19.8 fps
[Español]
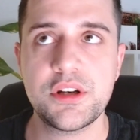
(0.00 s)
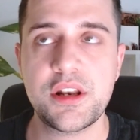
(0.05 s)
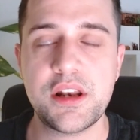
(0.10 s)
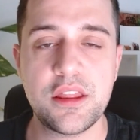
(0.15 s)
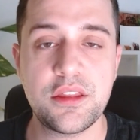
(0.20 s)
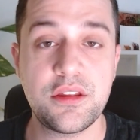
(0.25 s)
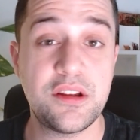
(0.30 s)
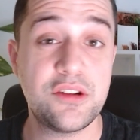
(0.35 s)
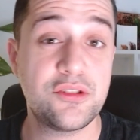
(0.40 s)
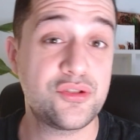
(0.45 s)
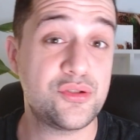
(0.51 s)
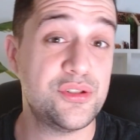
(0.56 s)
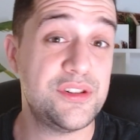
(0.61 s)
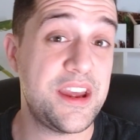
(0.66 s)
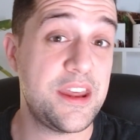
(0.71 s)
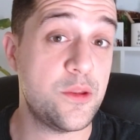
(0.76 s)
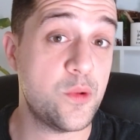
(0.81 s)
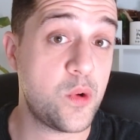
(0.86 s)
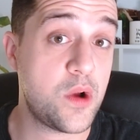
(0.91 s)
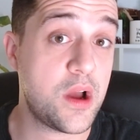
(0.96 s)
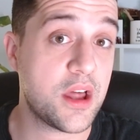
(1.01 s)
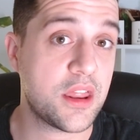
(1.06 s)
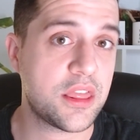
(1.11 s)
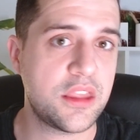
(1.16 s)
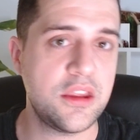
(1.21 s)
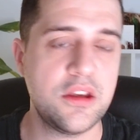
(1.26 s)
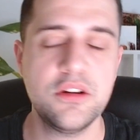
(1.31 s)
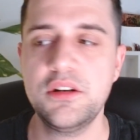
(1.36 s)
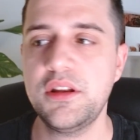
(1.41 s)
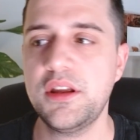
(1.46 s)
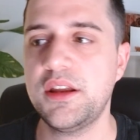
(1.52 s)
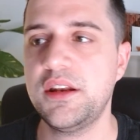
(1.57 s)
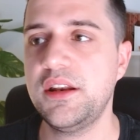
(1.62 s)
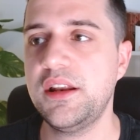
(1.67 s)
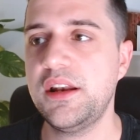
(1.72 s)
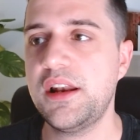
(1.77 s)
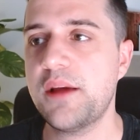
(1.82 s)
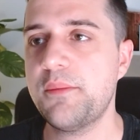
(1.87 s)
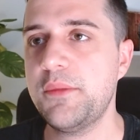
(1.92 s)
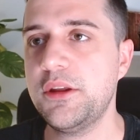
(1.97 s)
relacionados con la educación en
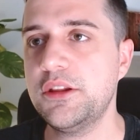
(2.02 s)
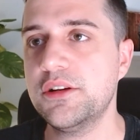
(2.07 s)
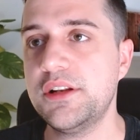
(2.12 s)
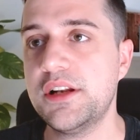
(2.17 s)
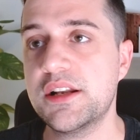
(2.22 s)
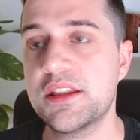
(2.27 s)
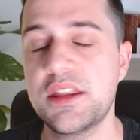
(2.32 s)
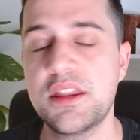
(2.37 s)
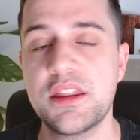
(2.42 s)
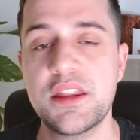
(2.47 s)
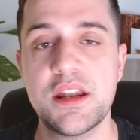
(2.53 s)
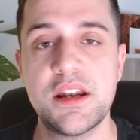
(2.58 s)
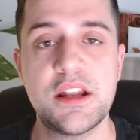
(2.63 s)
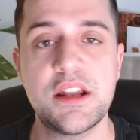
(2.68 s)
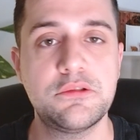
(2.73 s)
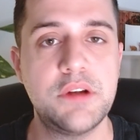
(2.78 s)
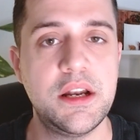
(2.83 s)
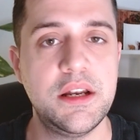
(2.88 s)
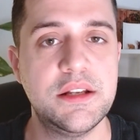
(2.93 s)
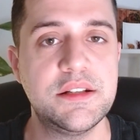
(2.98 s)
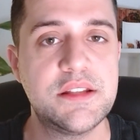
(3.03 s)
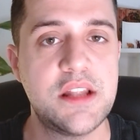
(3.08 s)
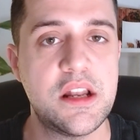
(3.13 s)
el ámbito de las ciencias naturales,